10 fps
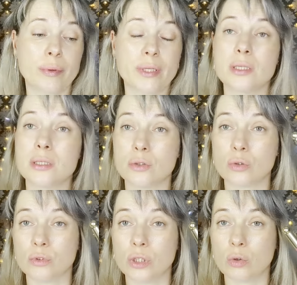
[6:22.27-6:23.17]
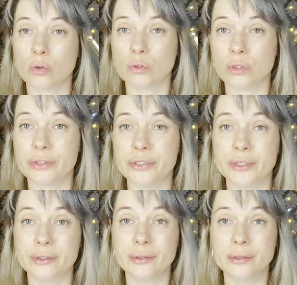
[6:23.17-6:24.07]
мы с вами протестируем вот такой
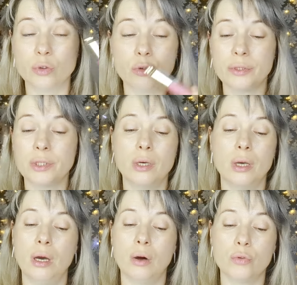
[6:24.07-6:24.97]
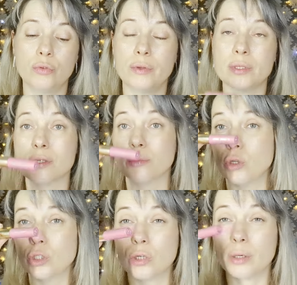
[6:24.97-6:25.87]
вот тинт новый от
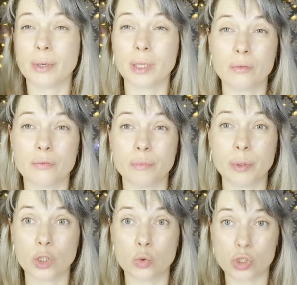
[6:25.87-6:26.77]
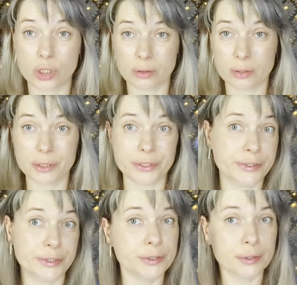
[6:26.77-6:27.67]
Ивент Сабо, который я брала подружки.
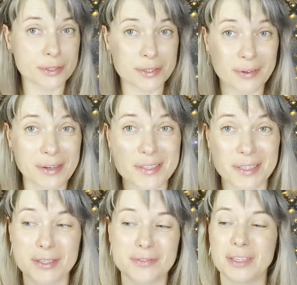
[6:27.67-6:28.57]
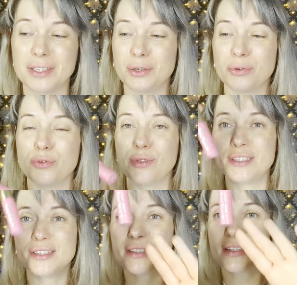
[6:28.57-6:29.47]
Тити Тинт называется название
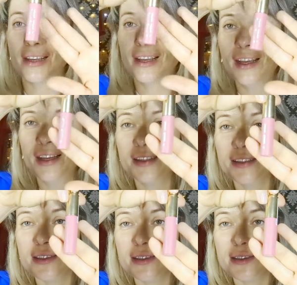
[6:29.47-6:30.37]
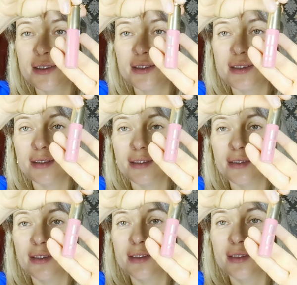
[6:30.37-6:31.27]
такое у него интересное. Тити
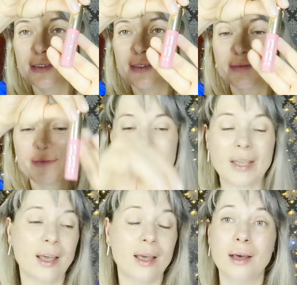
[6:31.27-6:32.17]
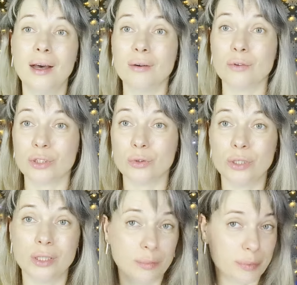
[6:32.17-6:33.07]
Тинт,
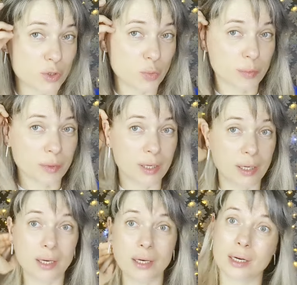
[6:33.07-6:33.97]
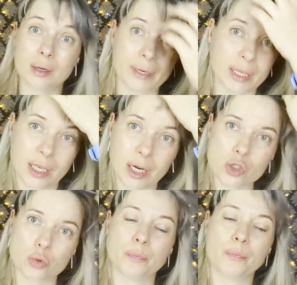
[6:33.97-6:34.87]
Вот, ну и приступим к
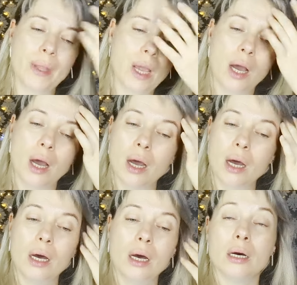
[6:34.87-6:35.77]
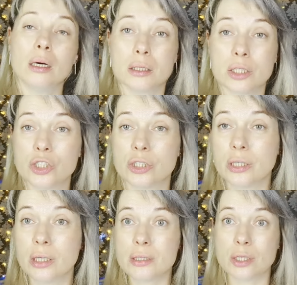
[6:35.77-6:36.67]
макияжу. А,
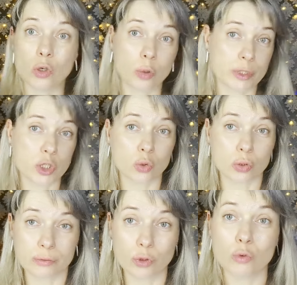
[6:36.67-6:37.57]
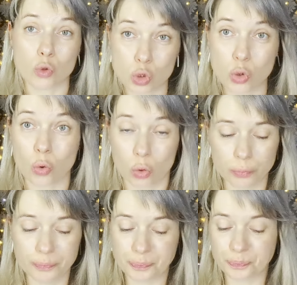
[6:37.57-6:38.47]
значит, сынок пошел в новую
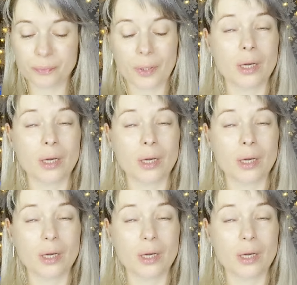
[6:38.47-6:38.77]
школу.